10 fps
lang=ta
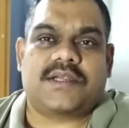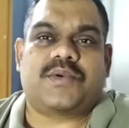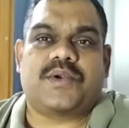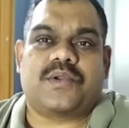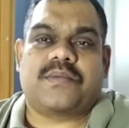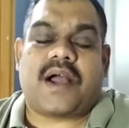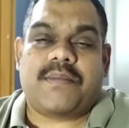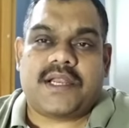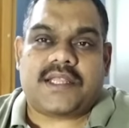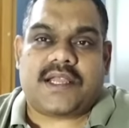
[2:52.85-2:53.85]
கொடுக்கணும்
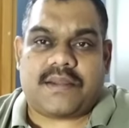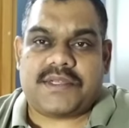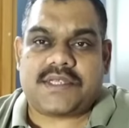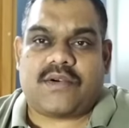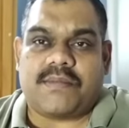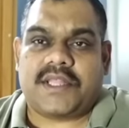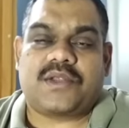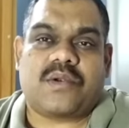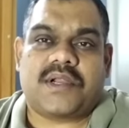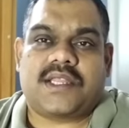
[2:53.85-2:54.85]
அப்படின்றதுக்காக மீன்ஸ் அவங்களை
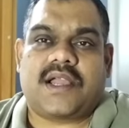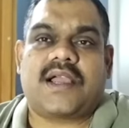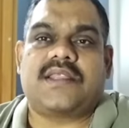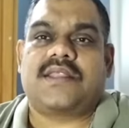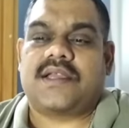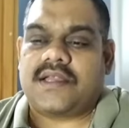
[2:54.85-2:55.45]
மதிக்கணும் அப்படின்றதுக்காக இந்த